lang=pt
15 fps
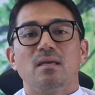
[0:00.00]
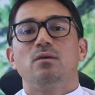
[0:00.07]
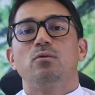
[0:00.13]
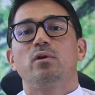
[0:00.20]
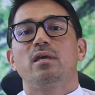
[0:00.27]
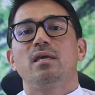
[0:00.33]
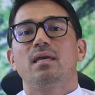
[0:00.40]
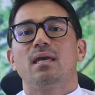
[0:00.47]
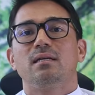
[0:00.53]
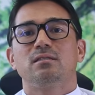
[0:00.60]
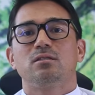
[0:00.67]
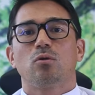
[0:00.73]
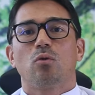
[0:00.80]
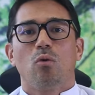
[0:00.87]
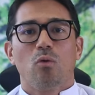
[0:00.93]
E o que, que
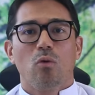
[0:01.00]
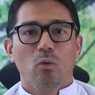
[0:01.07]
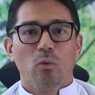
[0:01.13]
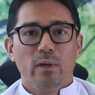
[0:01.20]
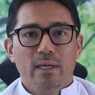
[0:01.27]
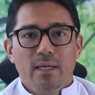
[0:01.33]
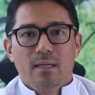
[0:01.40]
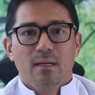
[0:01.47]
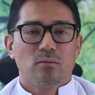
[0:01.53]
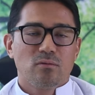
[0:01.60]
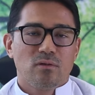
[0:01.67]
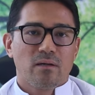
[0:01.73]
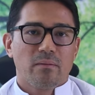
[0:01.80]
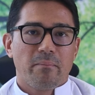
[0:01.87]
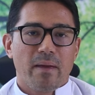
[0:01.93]
eles
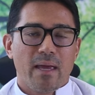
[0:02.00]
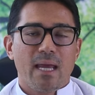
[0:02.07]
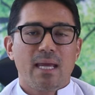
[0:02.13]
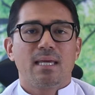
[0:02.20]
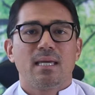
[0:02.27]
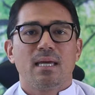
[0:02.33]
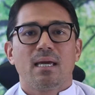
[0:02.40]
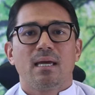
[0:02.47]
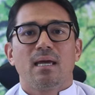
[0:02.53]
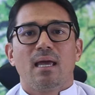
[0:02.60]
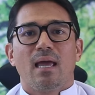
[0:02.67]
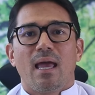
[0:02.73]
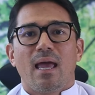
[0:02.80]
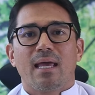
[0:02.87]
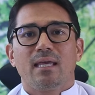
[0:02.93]
concluíram também
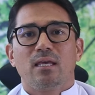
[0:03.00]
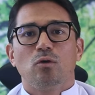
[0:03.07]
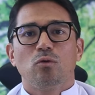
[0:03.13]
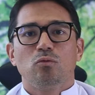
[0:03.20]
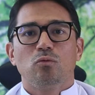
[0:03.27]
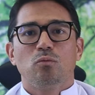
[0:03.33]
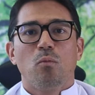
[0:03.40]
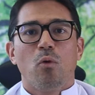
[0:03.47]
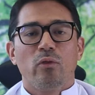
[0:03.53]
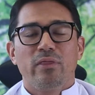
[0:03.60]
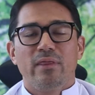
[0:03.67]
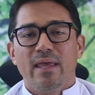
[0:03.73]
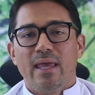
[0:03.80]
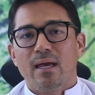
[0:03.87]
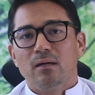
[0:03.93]
é que o
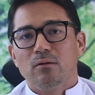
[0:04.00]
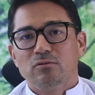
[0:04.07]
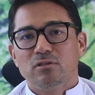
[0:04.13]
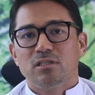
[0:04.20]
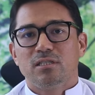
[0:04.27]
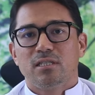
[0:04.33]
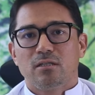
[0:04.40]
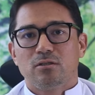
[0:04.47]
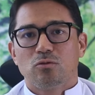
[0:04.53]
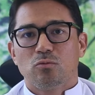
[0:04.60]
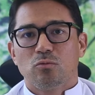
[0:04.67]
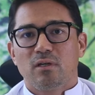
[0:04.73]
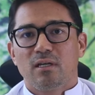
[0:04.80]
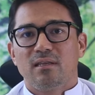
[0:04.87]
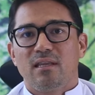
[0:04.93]
modelo de
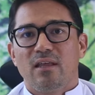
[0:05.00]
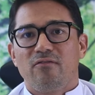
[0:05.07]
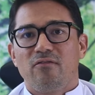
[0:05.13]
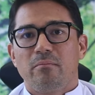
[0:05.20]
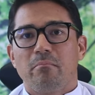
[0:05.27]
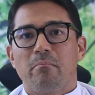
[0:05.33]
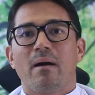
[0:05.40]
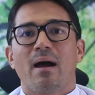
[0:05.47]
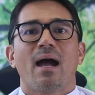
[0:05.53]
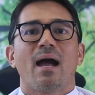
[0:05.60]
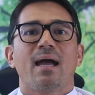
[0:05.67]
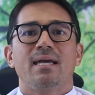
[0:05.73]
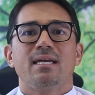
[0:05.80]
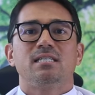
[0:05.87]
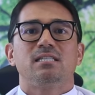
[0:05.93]
jejum que teve
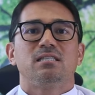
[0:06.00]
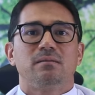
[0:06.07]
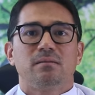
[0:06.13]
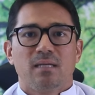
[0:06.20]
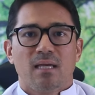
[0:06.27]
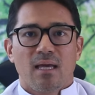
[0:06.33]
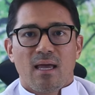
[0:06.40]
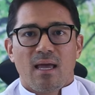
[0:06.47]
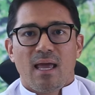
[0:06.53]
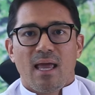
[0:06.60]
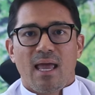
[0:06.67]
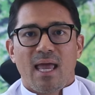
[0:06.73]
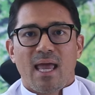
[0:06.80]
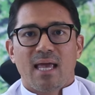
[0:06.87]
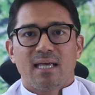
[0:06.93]
mais
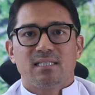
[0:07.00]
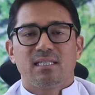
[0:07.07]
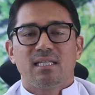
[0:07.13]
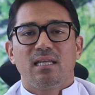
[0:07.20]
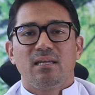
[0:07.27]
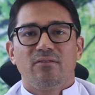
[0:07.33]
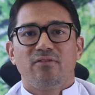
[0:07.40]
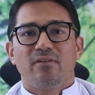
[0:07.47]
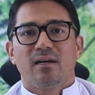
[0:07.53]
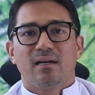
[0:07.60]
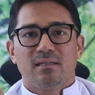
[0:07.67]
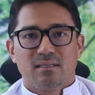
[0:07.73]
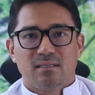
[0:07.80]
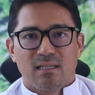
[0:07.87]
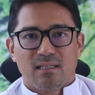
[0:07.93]
é,
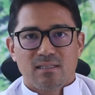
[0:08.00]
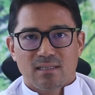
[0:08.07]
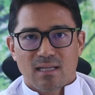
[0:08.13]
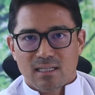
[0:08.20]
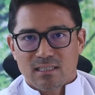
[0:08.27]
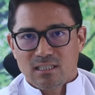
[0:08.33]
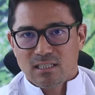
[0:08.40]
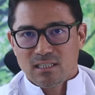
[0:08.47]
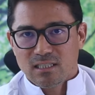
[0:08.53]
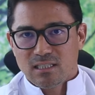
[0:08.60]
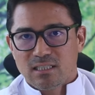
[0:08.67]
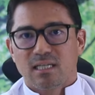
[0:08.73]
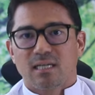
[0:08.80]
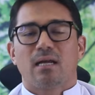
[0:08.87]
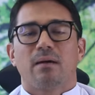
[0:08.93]
significância
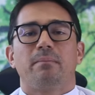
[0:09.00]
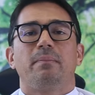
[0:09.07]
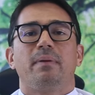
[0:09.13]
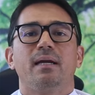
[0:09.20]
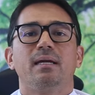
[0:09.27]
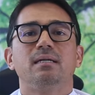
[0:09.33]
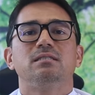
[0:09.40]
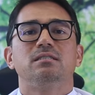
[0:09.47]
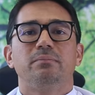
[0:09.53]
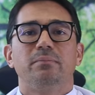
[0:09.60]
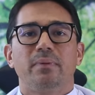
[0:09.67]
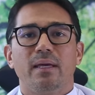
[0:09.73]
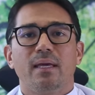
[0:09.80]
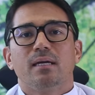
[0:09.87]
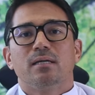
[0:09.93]
estatística na perda de
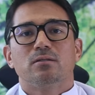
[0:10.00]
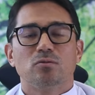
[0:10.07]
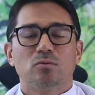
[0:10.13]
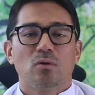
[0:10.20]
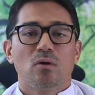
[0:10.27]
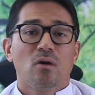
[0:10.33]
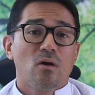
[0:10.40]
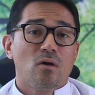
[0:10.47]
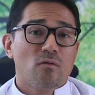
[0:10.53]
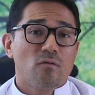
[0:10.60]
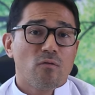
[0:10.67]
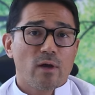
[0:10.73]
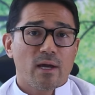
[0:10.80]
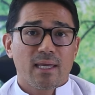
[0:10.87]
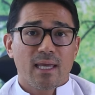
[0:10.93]
peso
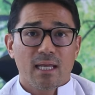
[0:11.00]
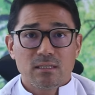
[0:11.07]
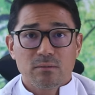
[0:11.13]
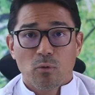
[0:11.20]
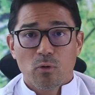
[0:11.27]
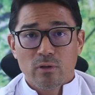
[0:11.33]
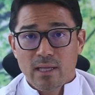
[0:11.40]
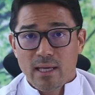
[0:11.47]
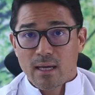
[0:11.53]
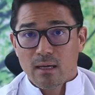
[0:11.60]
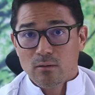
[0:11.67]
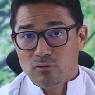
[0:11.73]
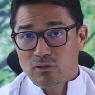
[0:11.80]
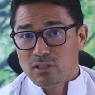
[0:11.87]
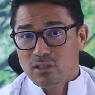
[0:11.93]
foi aqueles
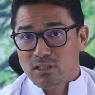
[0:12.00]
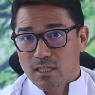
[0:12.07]
modelos de